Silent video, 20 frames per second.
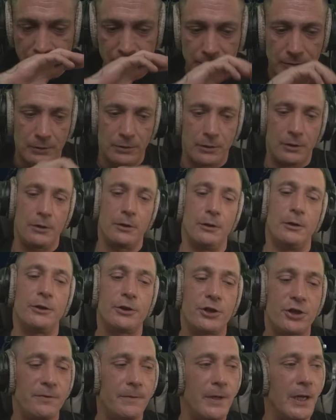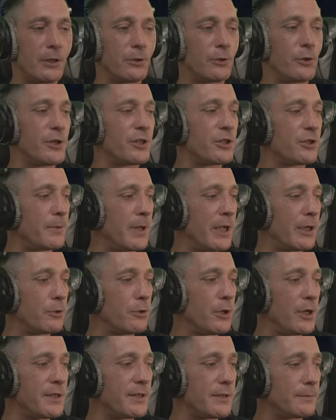Oh, schwere Kost, schwere
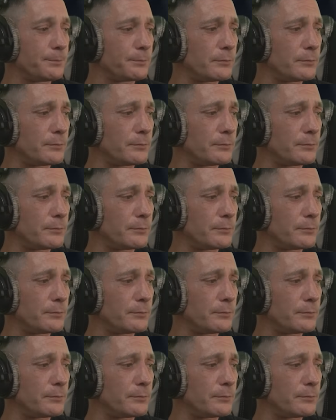Kost.